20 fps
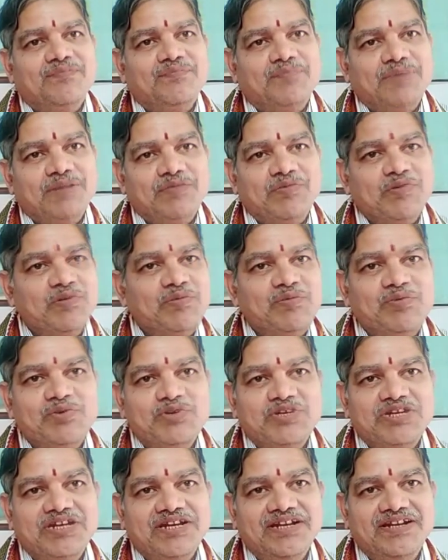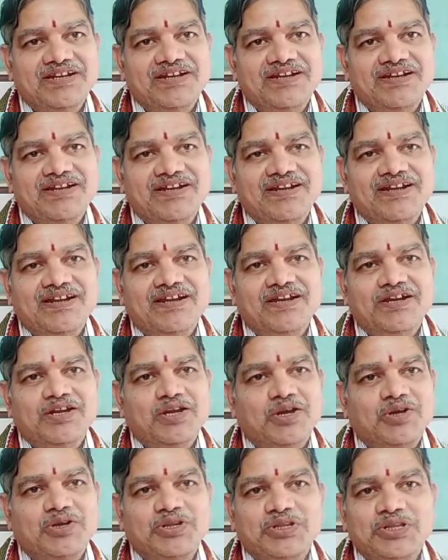పద్మవిభూషణ్
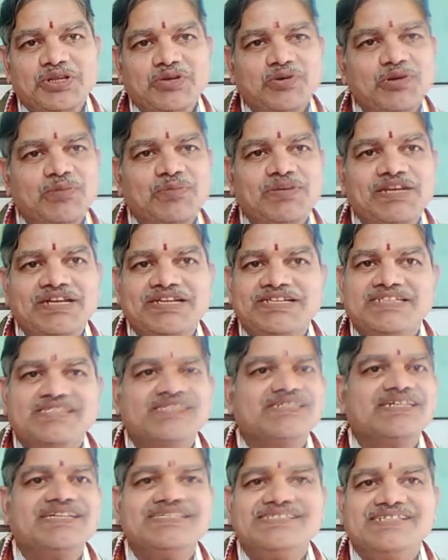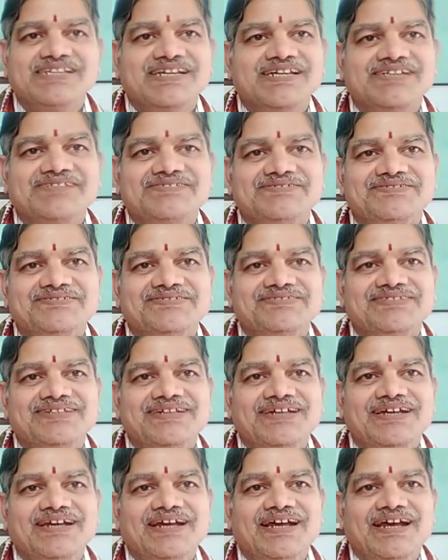డాక్టర్ దేవులపల్లి కృష్ణశాస్త్రి గారు
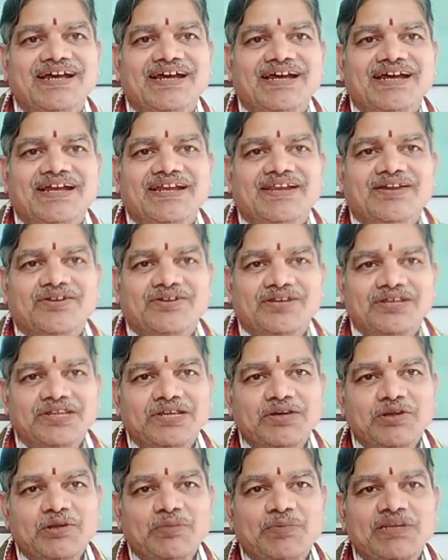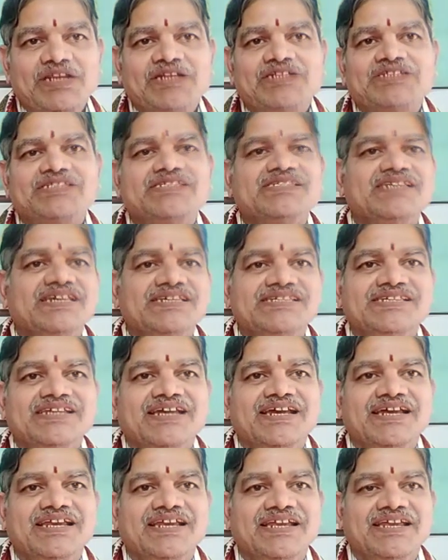డాక్టర్ దేవులపల్లి కృష్ణశాస్త్రి
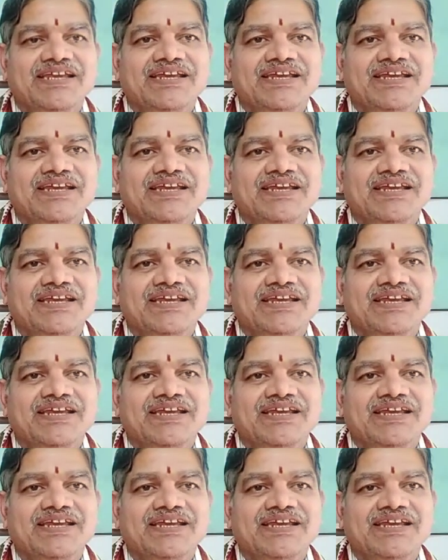గారి